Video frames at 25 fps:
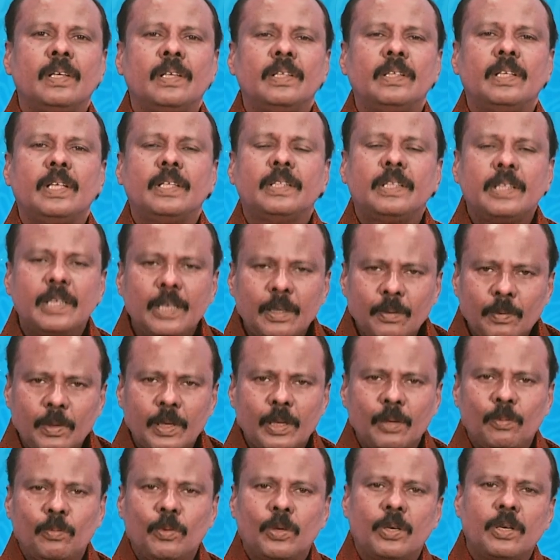இந்த
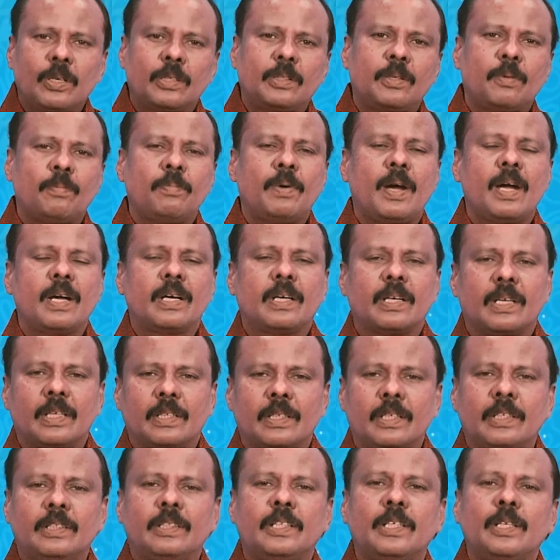திருமண முகூர்த்தம்
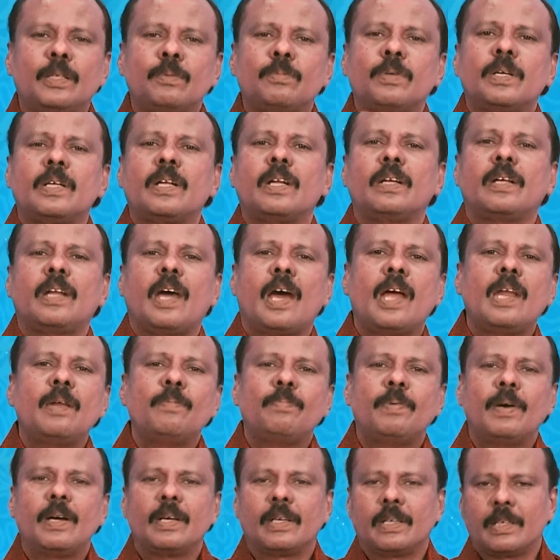பார்க்குறது திருமண நாள்
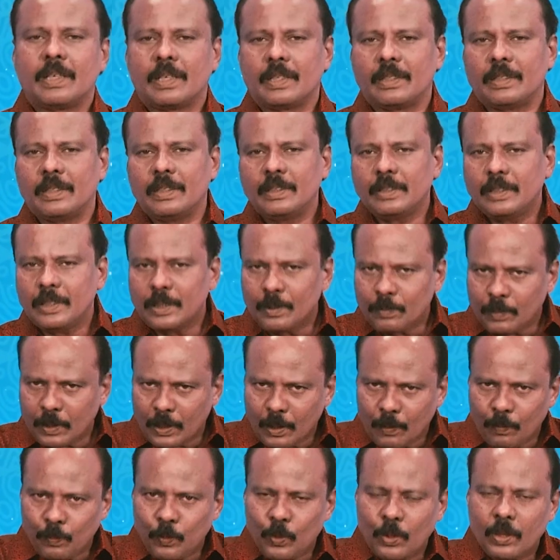பார்க்குறது
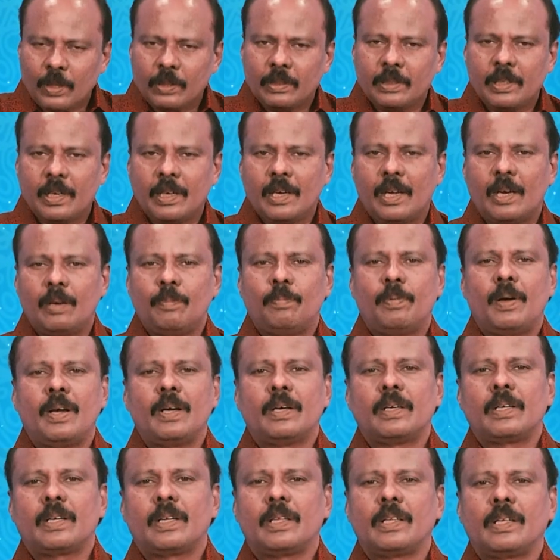திருமண பொருத்தங்கள்
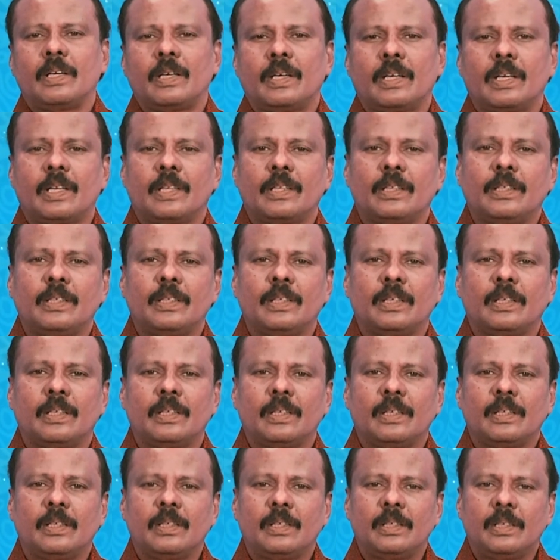பார்க்குறதுங்கிறது
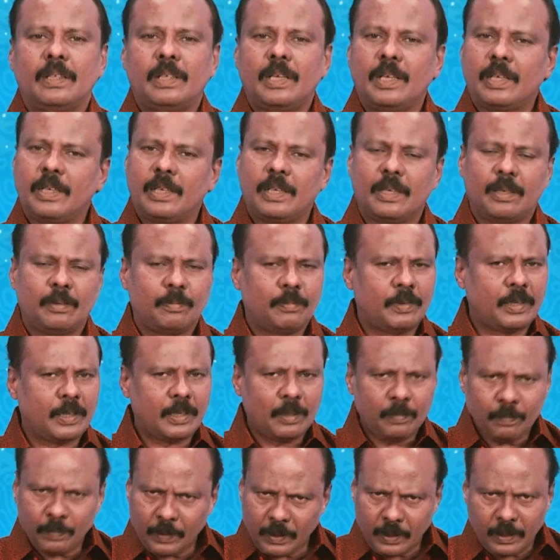இன்றைக்கி
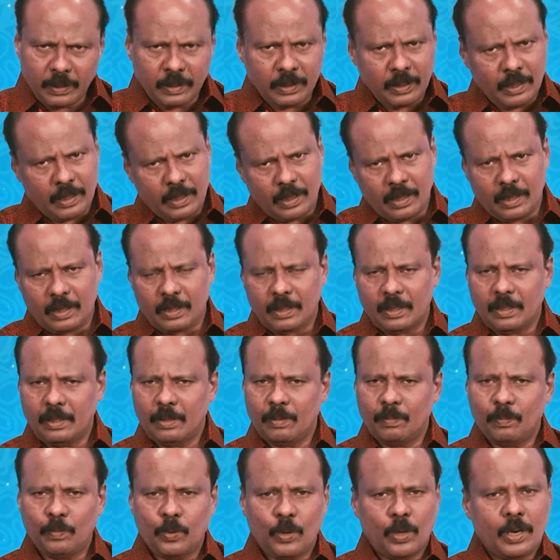மிகப்பெரிய
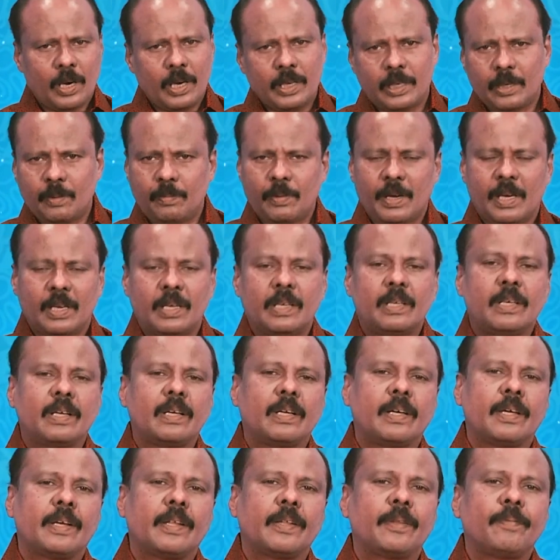போராட்டமாக
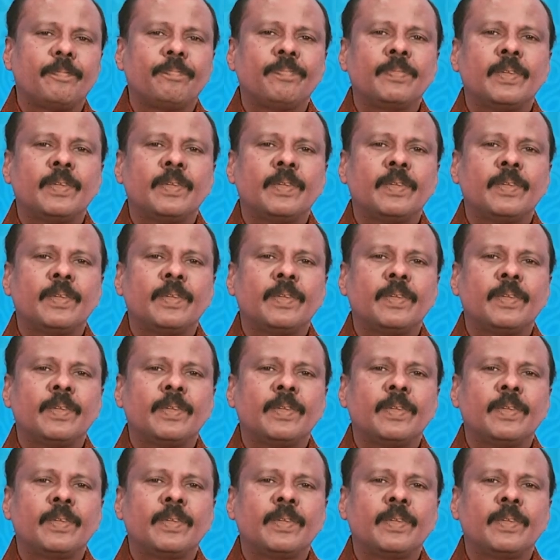இருக்கிறது